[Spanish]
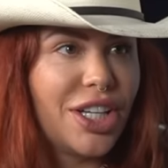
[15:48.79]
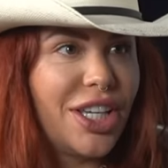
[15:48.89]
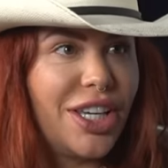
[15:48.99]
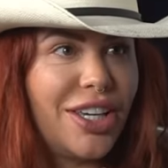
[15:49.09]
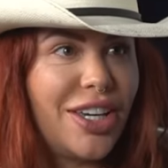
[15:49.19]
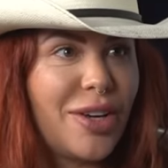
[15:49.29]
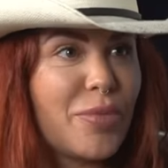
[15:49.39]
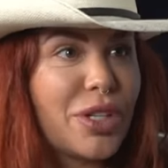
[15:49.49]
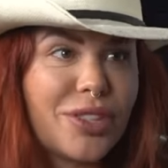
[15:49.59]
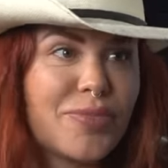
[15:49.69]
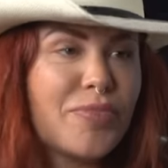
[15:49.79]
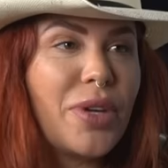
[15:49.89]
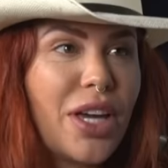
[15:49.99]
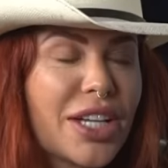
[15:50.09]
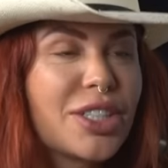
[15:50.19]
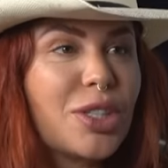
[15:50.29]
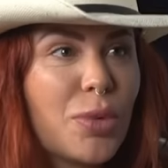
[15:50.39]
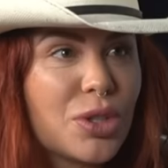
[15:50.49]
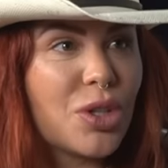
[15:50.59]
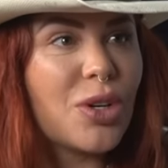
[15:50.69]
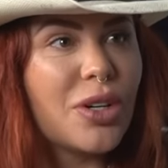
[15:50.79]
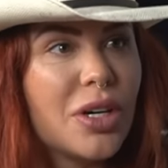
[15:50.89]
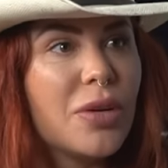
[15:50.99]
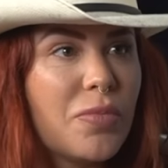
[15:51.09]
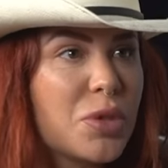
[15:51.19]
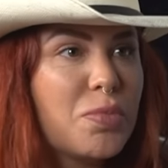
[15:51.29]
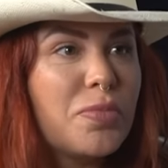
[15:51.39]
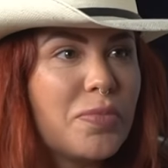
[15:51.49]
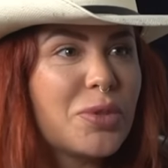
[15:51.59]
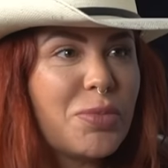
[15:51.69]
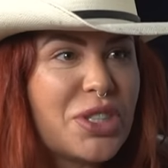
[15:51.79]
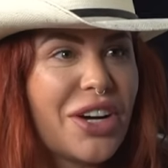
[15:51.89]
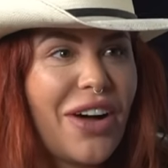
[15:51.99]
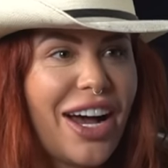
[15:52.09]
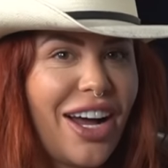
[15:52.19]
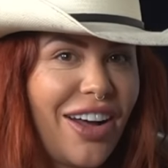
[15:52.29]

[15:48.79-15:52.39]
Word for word: y pues mi ex esposo pues, pues pichaba, ajá.